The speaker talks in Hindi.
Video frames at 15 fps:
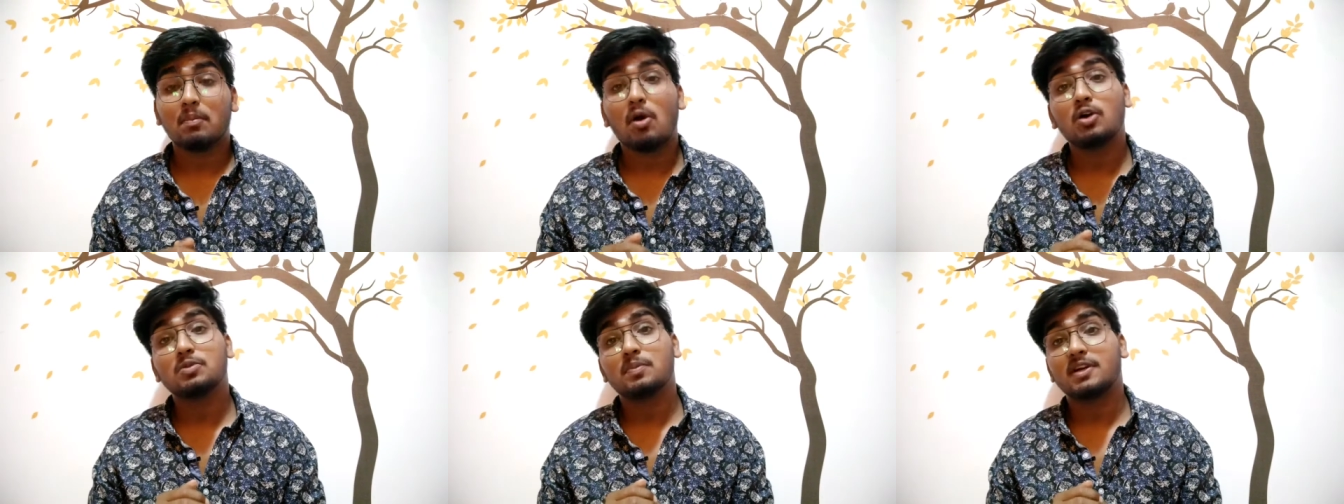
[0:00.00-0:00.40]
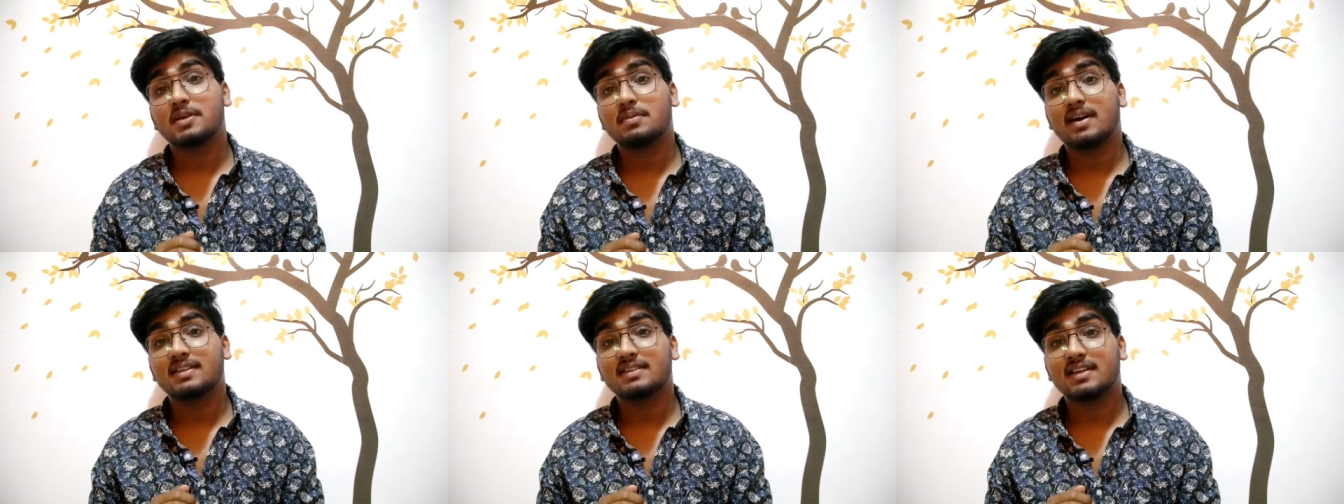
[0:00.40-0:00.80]
बहुत बड़ी
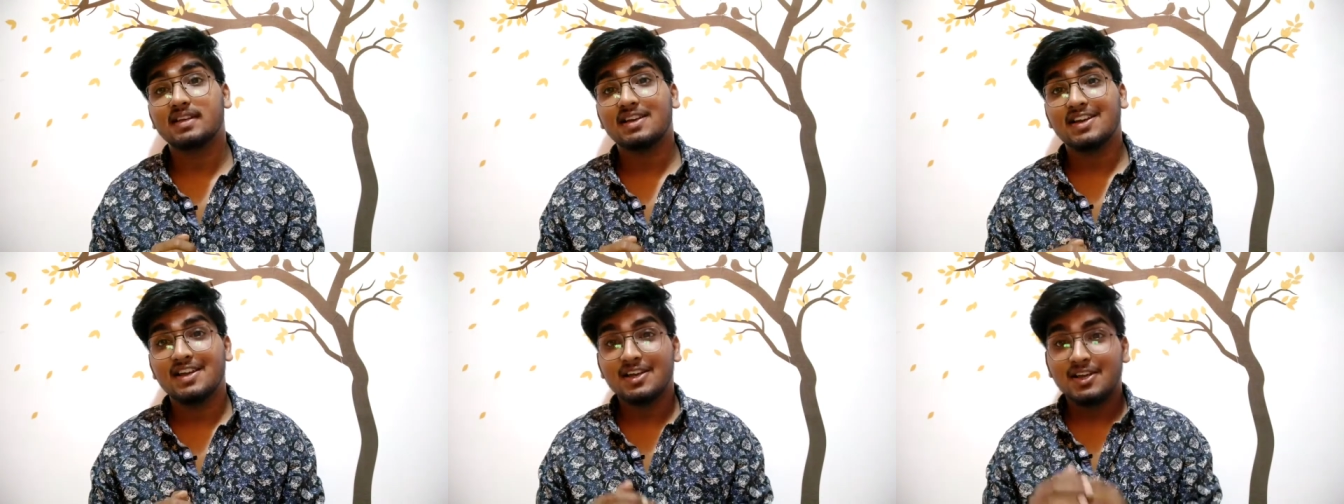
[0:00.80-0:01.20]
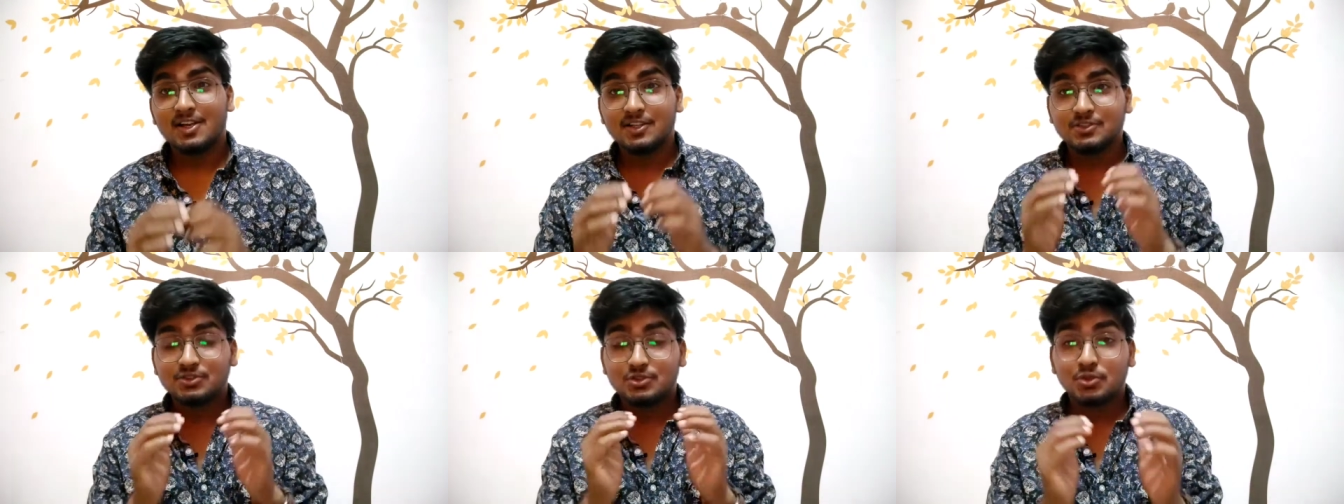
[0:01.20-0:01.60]
बात है
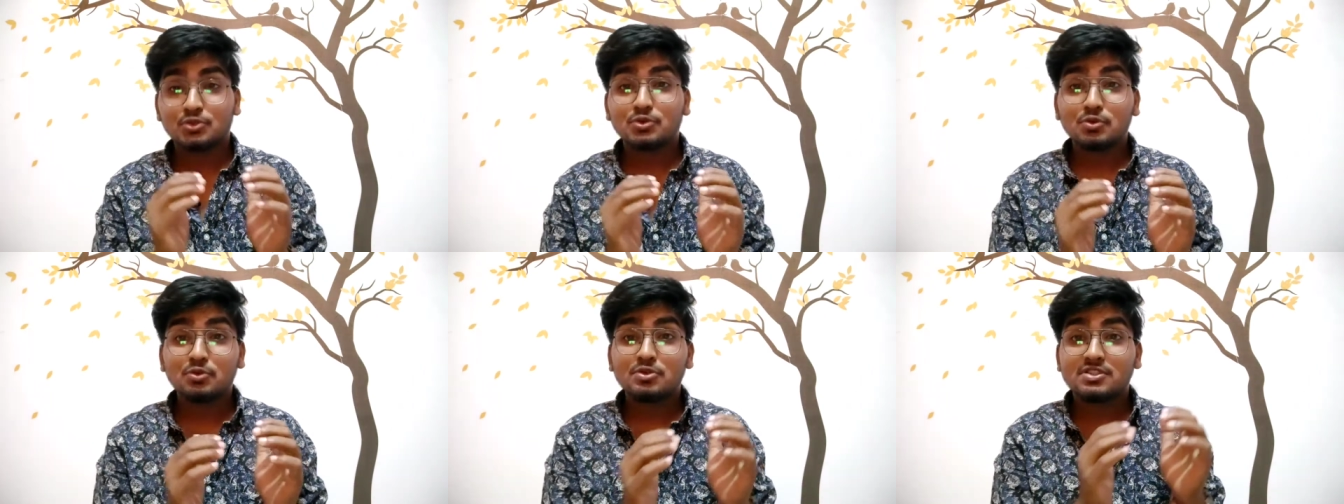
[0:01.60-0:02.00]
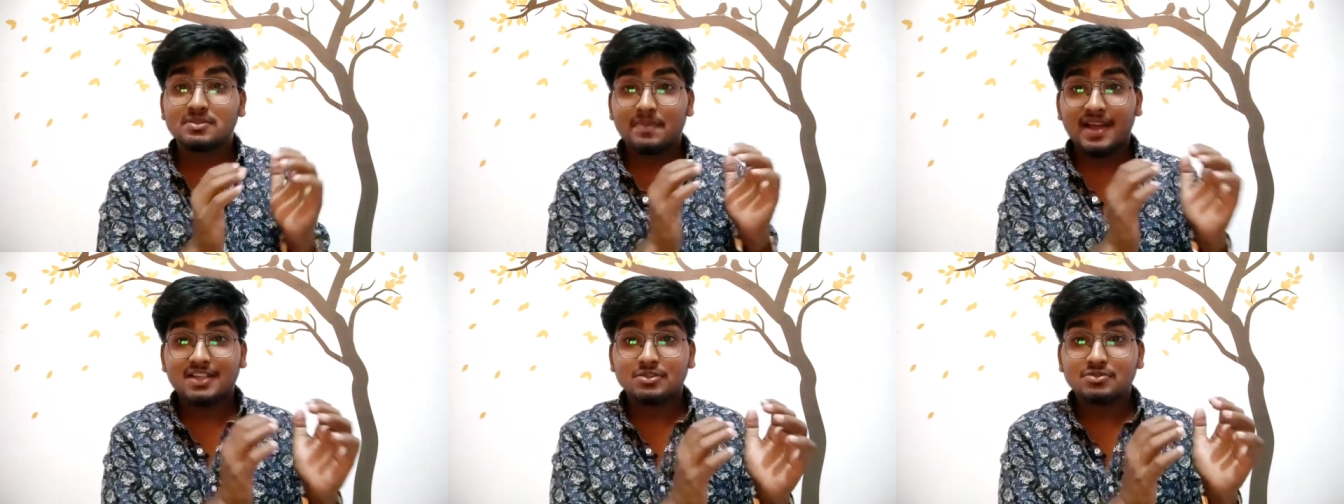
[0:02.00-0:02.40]
सोचो वो
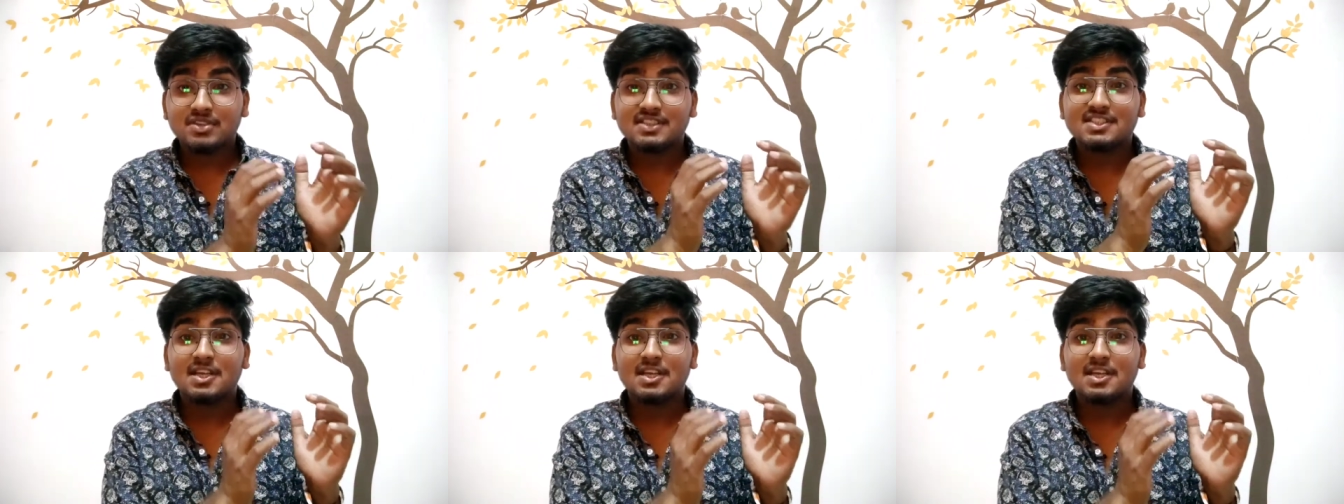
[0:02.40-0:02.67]
इस टैक्स उसका